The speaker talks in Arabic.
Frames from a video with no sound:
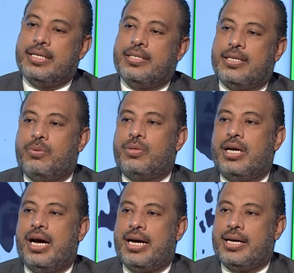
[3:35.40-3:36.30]
نزود
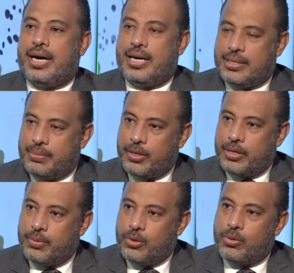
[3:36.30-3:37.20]
الحرق حتى من
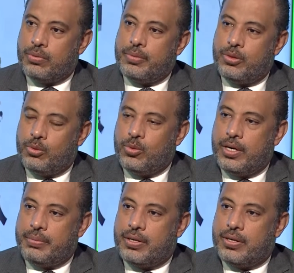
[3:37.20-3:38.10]
غير ما نطلب منه انه
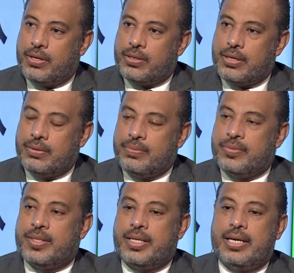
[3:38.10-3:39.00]
يعمل رياضه
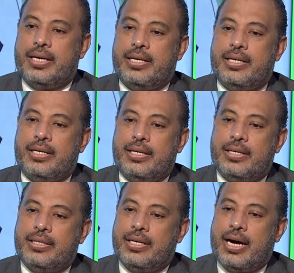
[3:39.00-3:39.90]

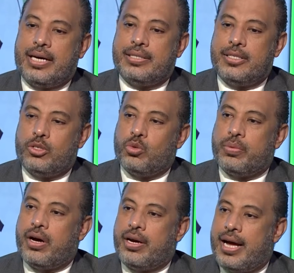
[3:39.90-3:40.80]
أه نحسسه
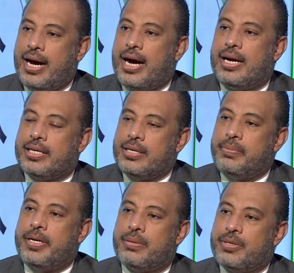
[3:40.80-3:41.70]
بقناعه على
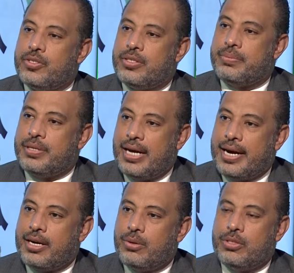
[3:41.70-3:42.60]
كميه بسيطه من
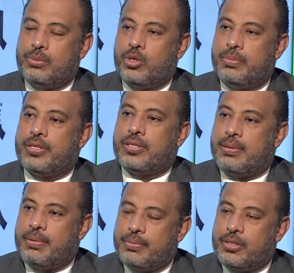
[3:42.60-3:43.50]
الاكل ودي مهمه
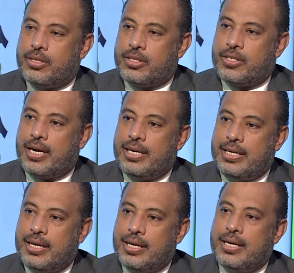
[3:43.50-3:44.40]
صعبه ما بنقدرش
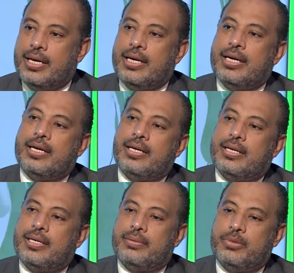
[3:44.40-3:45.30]
عليها
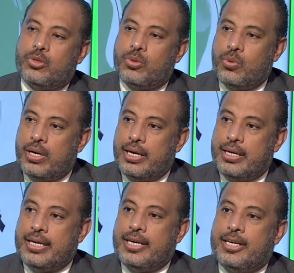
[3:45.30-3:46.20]
أه بسهوله
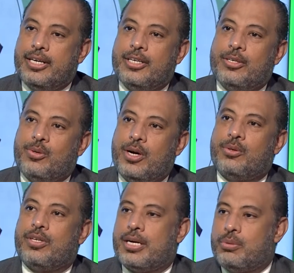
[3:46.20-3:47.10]
أه انه
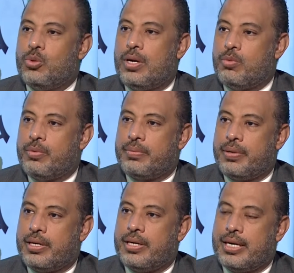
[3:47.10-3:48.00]
ياخد الكبسوله
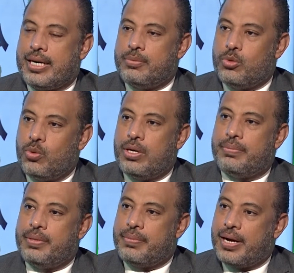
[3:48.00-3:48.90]
المبرمجه كبسوله
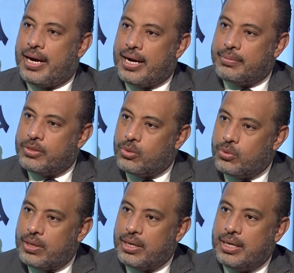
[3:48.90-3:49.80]
بيبلعها
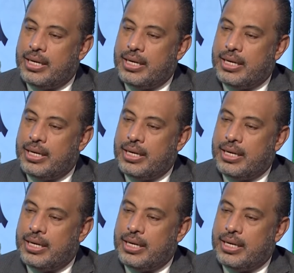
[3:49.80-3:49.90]
بسهوله